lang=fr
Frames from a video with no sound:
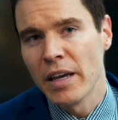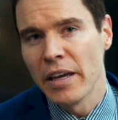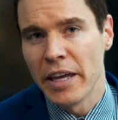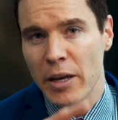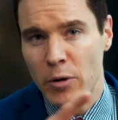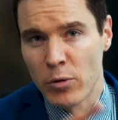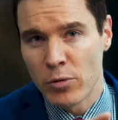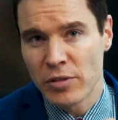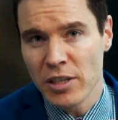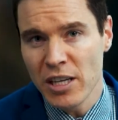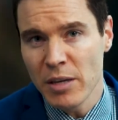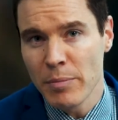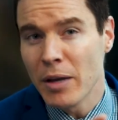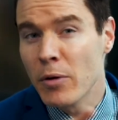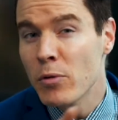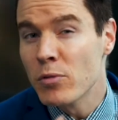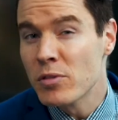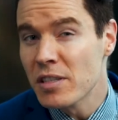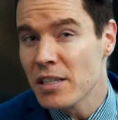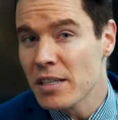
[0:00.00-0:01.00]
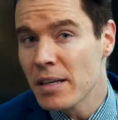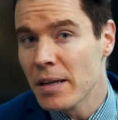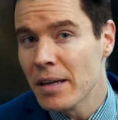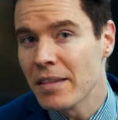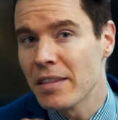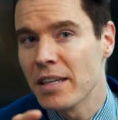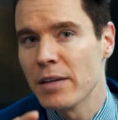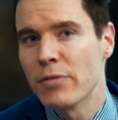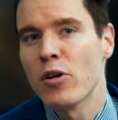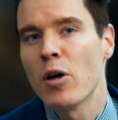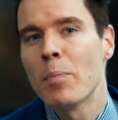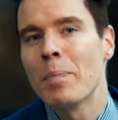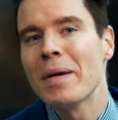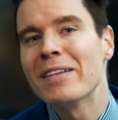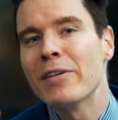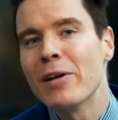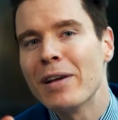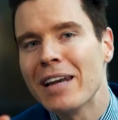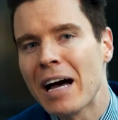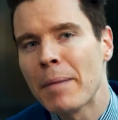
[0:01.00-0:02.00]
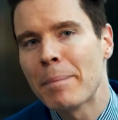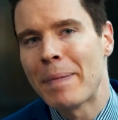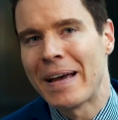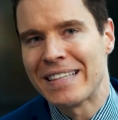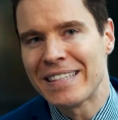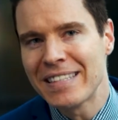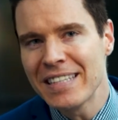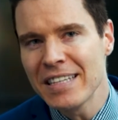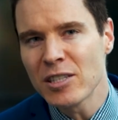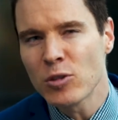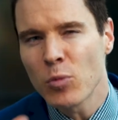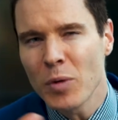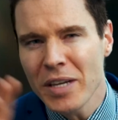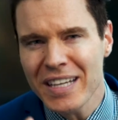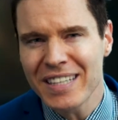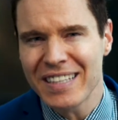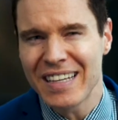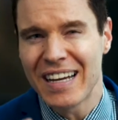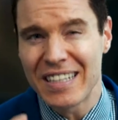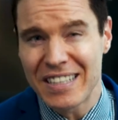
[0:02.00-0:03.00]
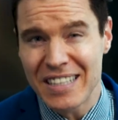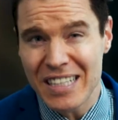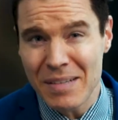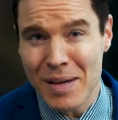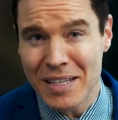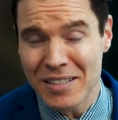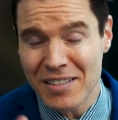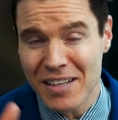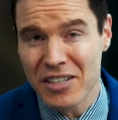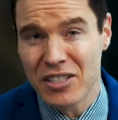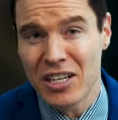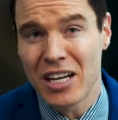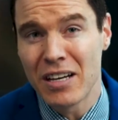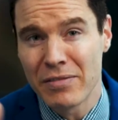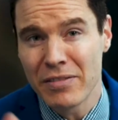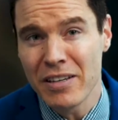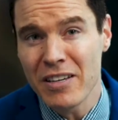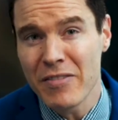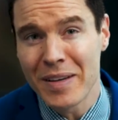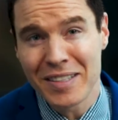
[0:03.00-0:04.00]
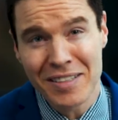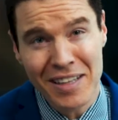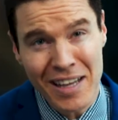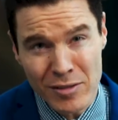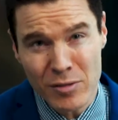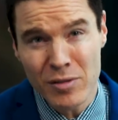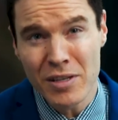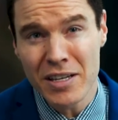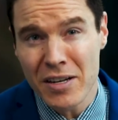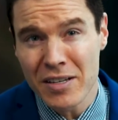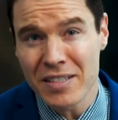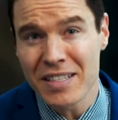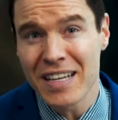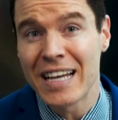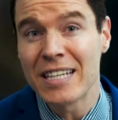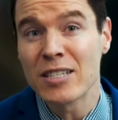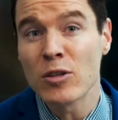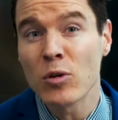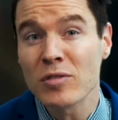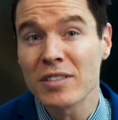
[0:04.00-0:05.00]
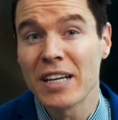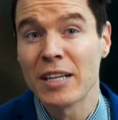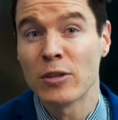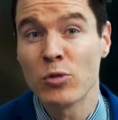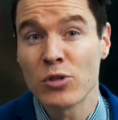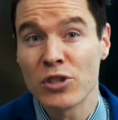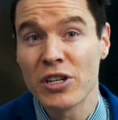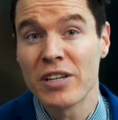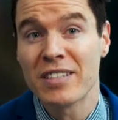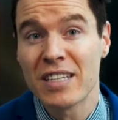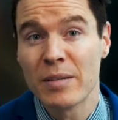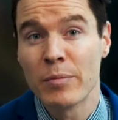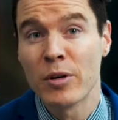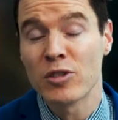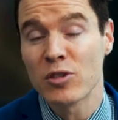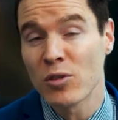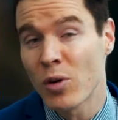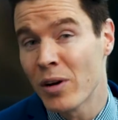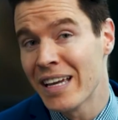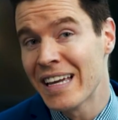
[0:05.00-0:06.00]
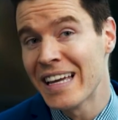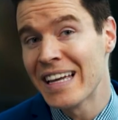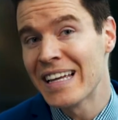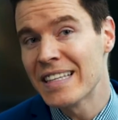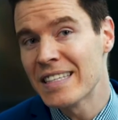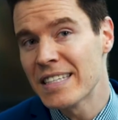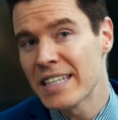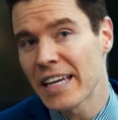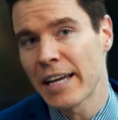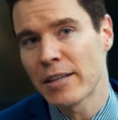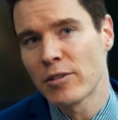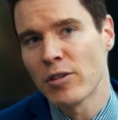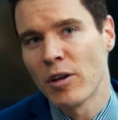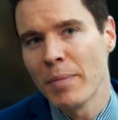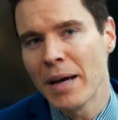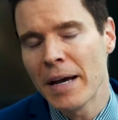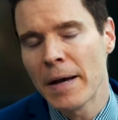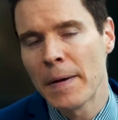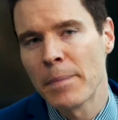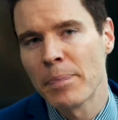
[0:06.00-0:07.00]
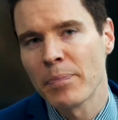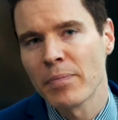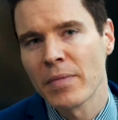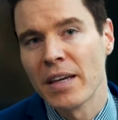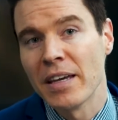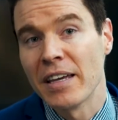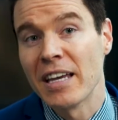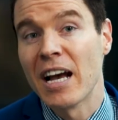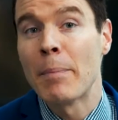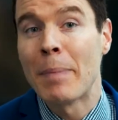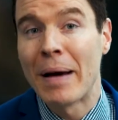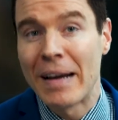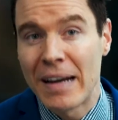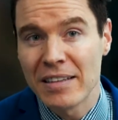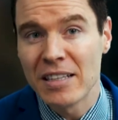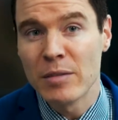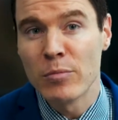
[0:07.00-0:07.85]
Écoutez, mais aussi développez de l'empathie. Soyez sensible à ce que les gens vivent parce que dans une négociation, ça touche les émotions directement. Et en parlant